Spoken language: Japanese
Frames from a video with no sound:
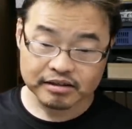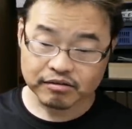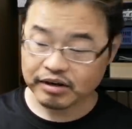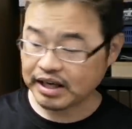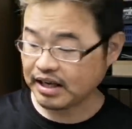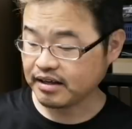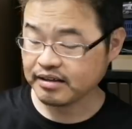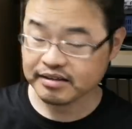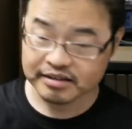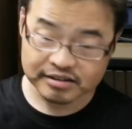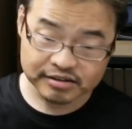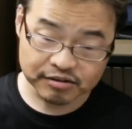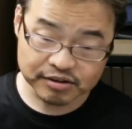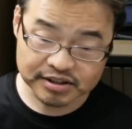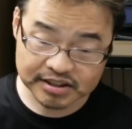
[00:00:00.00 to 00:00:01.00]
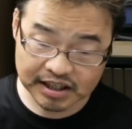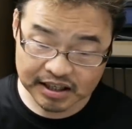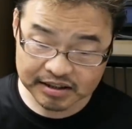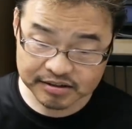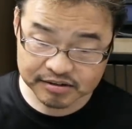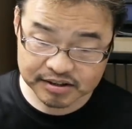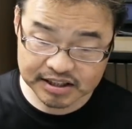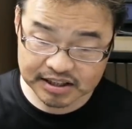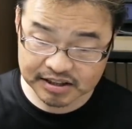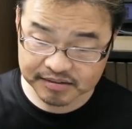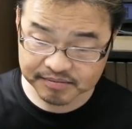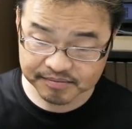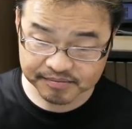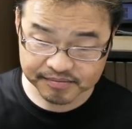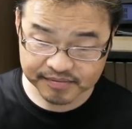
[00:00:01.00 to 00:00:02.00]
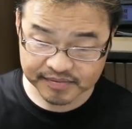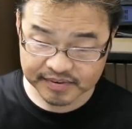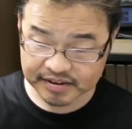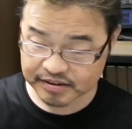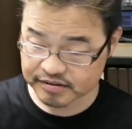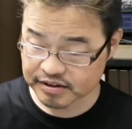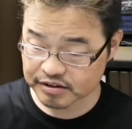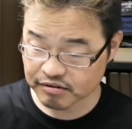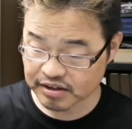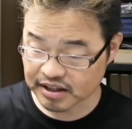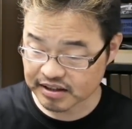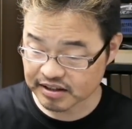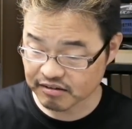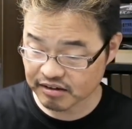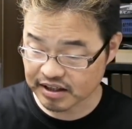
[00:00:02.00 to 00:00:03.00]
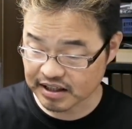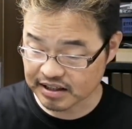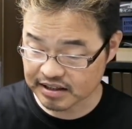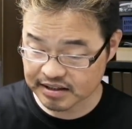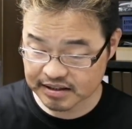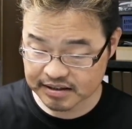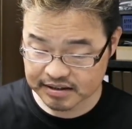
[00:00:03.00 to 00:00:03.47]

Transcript: これ。そして次。次どれだどれだ